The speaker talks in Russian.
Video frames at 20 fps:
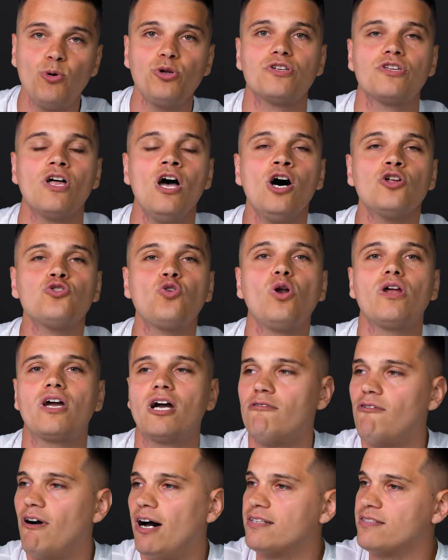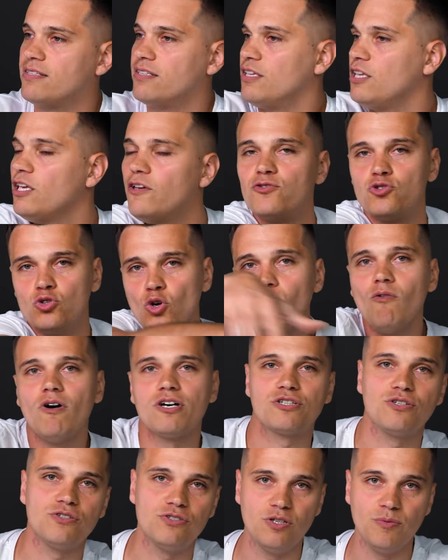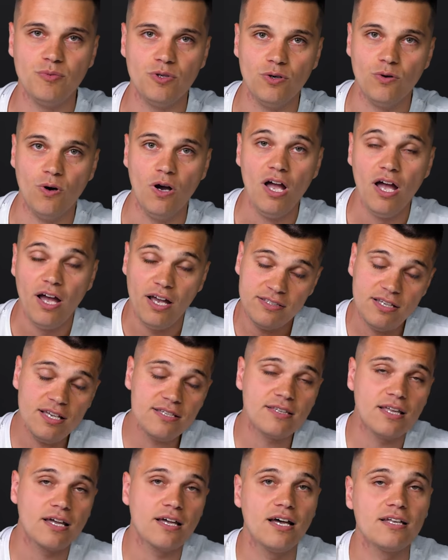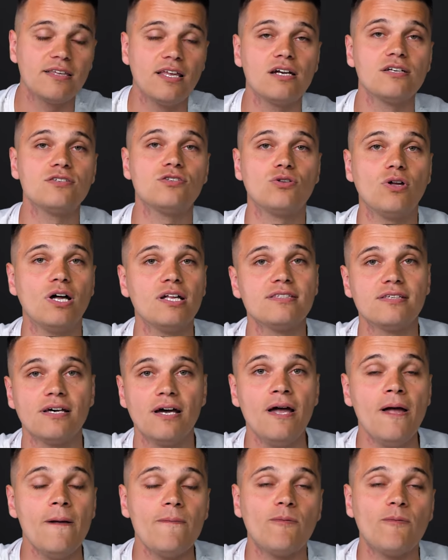будет только вас, не всю вашу семью. Здесь та, та же ситуация монетизация.